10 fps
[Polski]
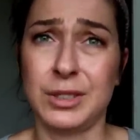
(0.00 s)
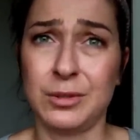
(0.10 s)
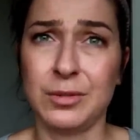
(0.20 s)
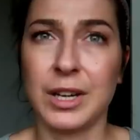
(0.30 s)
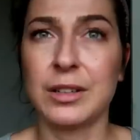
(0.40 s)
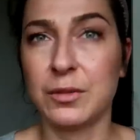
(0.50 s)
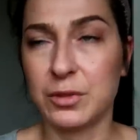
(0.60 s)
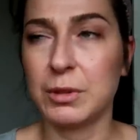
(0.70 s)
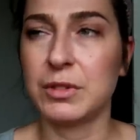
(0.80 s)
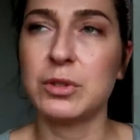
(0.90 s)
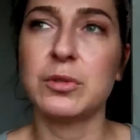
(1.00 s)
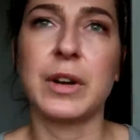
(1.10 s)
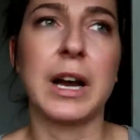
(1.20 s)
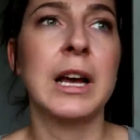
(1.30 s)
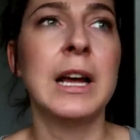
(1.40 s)
sieciówkach? No w sumie
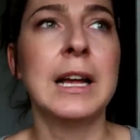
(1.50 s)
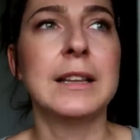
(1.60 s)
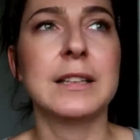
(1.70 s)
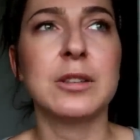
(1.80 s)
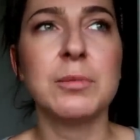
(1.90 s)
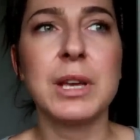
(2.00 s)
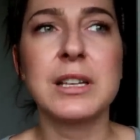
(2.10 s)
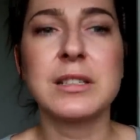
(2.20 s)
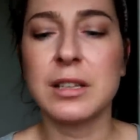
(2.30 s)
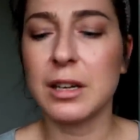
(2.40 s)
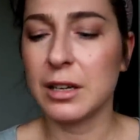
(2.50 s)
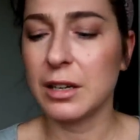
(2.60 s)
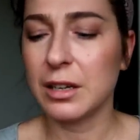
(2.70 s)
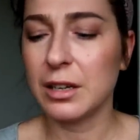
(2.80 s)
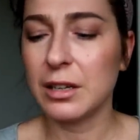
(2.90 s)
sieciówkach. Natomiast e,
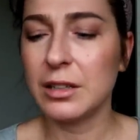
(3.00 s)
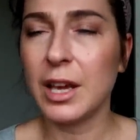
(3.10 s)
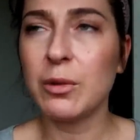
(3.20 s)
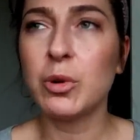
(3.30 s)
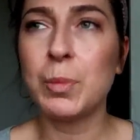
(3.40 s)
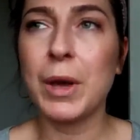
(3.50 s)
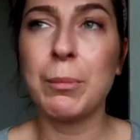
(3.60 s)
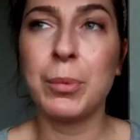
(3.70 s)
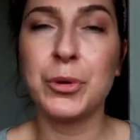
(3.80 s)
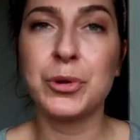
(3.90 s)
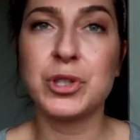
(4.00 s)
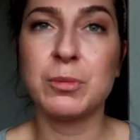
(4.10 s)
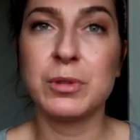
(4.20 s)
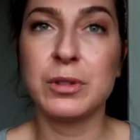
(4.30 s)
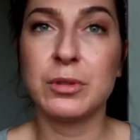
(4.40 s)
ja ją kupiłam po to,
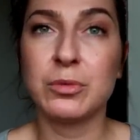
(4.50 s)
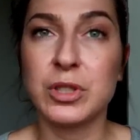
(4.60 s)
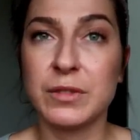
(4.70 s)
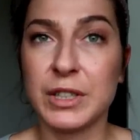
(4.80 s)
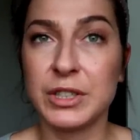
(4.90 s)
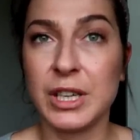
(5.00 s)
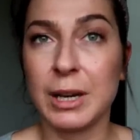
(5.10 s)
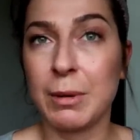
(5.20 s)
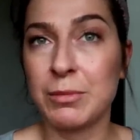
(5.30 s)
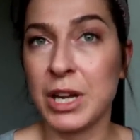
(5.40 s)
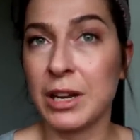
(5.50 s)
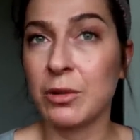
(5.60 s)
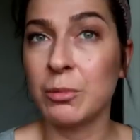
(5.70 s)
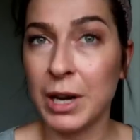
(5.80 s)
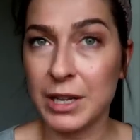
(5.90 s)
żeby używać jej jak mam
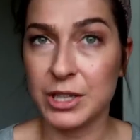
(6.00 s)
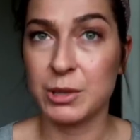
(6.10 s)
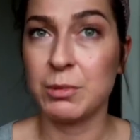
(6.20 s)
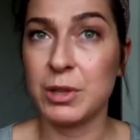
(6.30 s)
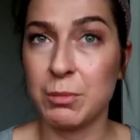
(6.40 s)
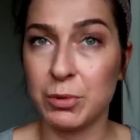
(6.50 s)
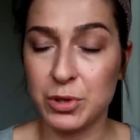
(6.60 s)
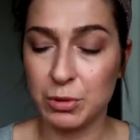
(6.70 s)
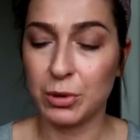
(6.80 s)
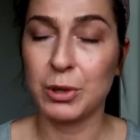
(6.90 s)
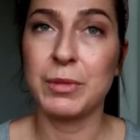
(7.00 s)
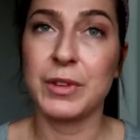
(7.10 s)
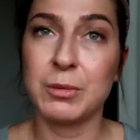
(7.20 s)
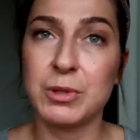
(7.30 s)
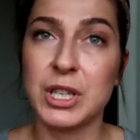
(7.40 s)
czarne ubrania, żeby nie brudziło, no bo
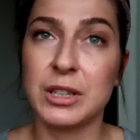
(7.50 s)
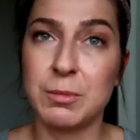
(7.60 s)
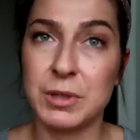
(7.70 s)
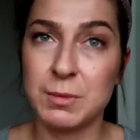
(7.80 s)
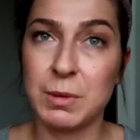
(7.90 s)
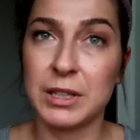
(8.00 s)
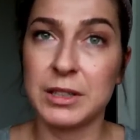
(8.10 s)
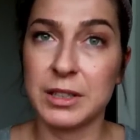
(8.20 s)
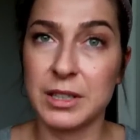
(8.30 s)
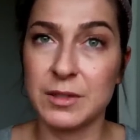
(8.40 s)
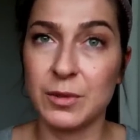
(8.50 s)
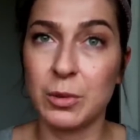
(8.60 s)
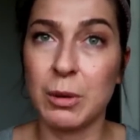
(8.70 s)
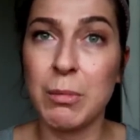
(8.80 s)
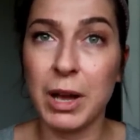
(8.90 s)
wiadomo, że antyperspiranty takie
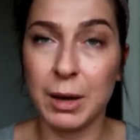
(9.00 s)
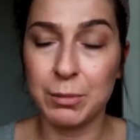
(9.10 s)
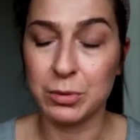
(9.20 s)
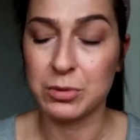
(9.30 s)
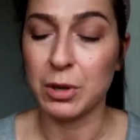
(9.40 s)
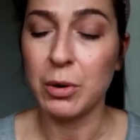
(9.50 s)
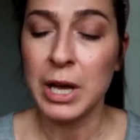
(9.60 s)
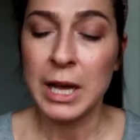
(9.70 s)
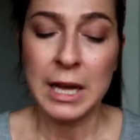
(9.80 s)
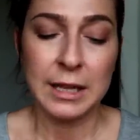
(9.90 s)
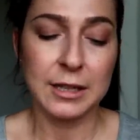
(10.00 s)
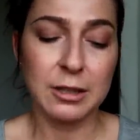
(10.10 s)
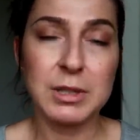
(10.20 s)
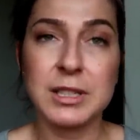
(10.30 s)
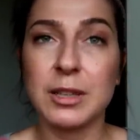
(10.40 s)
zwykłe mega brudzą.
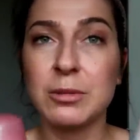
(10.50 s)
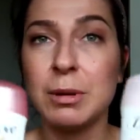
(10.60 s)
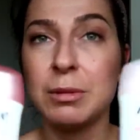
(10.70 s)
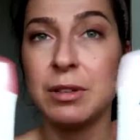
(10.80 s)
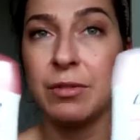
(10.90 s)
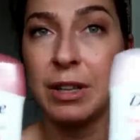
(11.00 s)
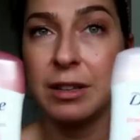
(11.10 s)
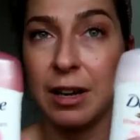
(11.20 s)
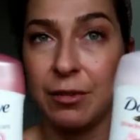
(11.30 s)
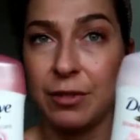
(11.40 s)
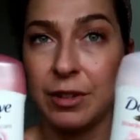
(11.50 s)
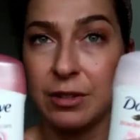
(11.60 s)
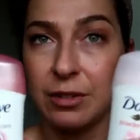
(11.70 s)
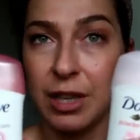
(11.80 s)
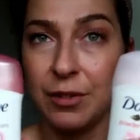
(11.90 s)
Natomiast ja tu mam te dwa DAF
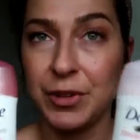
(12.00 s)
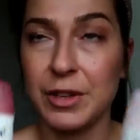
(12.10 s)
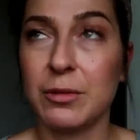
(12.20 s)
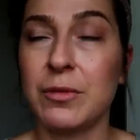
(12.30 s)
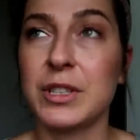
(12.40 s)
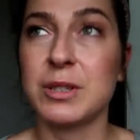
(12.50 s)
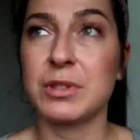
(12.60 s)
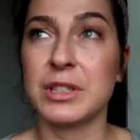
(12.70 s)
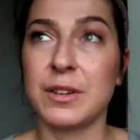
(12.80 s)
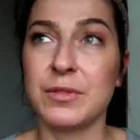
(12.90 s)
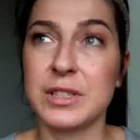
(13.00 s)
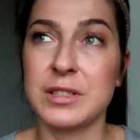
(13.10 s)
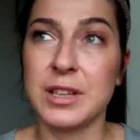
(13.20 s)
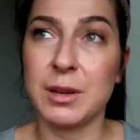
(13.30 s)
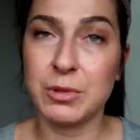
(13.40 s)
dezodoranty. Uważam, że DAF
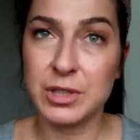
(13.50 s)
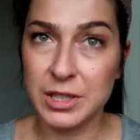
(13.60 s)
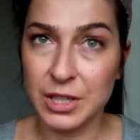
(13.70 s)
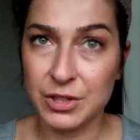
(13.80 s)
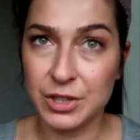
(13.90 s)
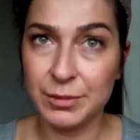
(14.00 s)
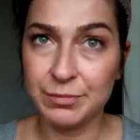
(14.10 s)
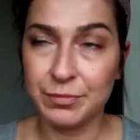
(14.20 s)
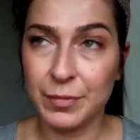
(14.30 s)
jest najmocniejszy.